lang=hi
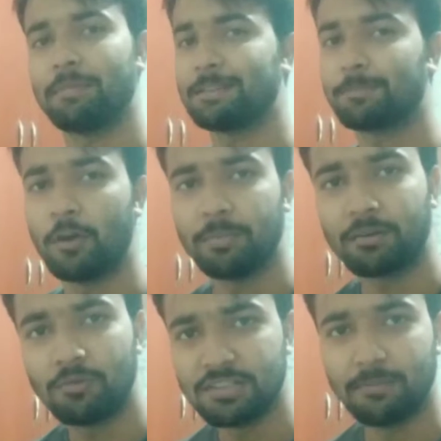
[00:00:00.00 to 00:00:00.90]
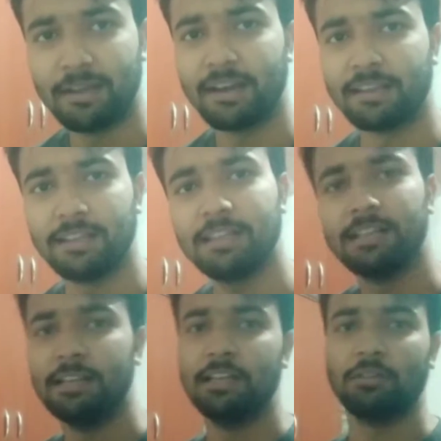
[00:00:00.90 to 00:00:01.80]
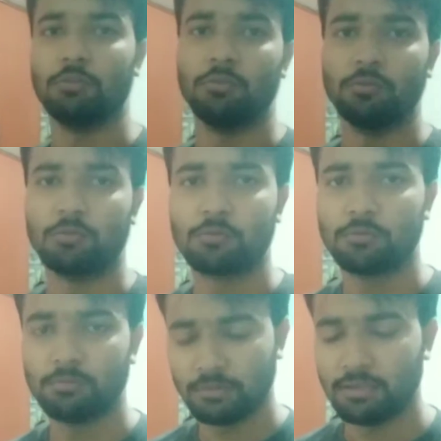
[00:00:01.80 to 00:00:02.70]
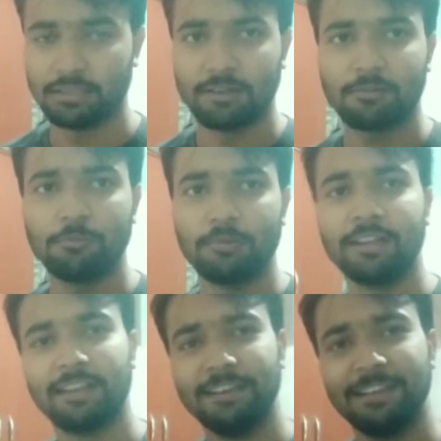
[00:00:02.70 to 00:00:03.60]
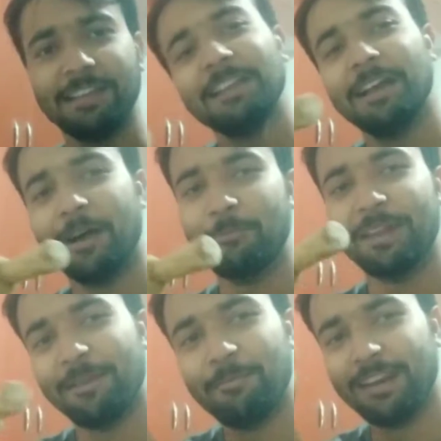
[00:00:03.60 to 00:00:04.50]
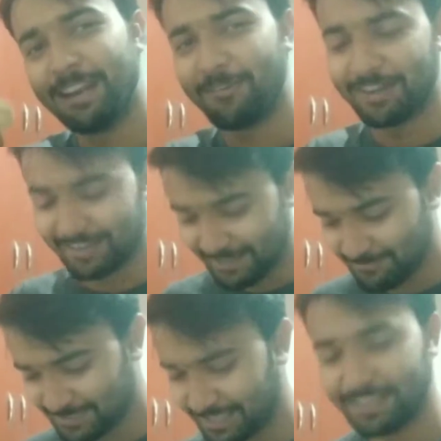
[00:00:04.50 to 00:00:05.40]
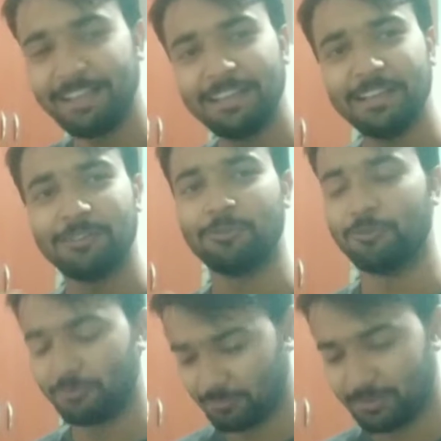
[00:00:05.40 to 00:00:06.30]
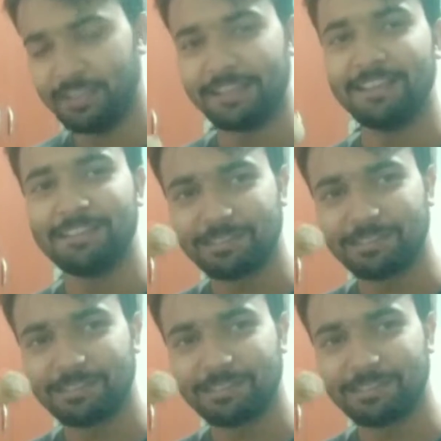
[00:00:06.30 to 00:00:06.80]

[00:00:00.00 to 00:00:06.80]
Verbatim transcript: पास प्रॉपर कोई सामान नहीं है तो अदरक कूटने के लिए अपना बेलने वाला काम चलेगा तो देखिए